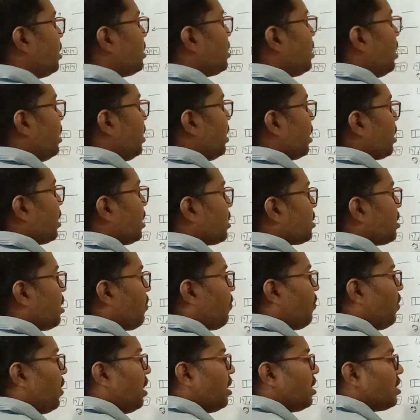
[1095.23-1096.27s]
इसलिए क्रिस्टल
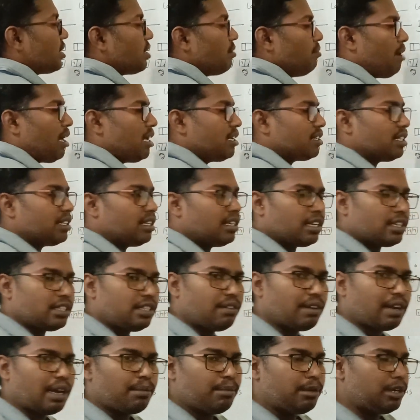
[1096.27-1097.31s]
फील्ड स्टेबलाइजेशन एनर्जी
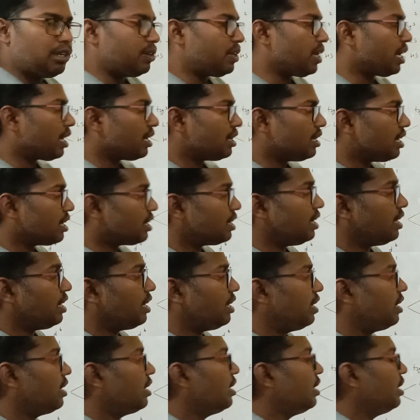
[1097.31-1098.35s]
वाला वीडियो जाके देखिए
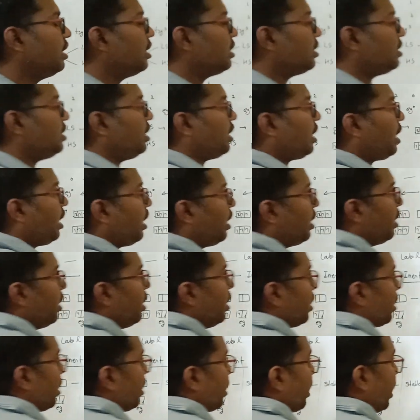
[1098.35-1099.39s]
ठीक है
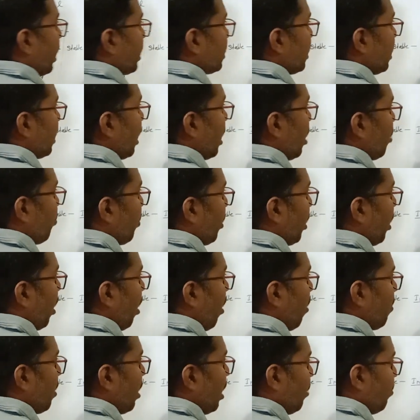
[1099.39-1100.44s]
कि कैसे यहाँ पे
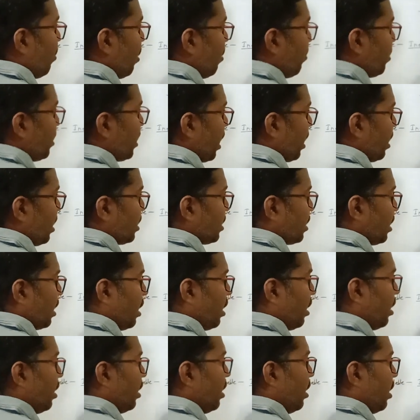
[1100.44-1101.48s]
ग्राउंड लेवल में जाने से
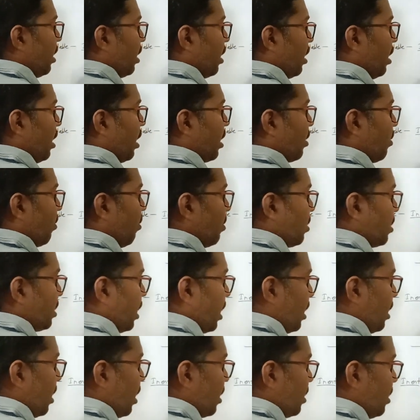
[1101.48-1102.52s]
इलेक्ट्रॉन
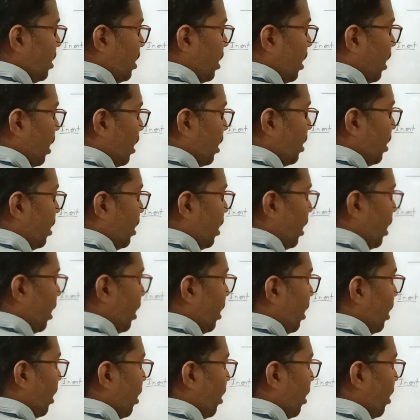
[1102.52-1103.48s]
से एनर्जी निकलती है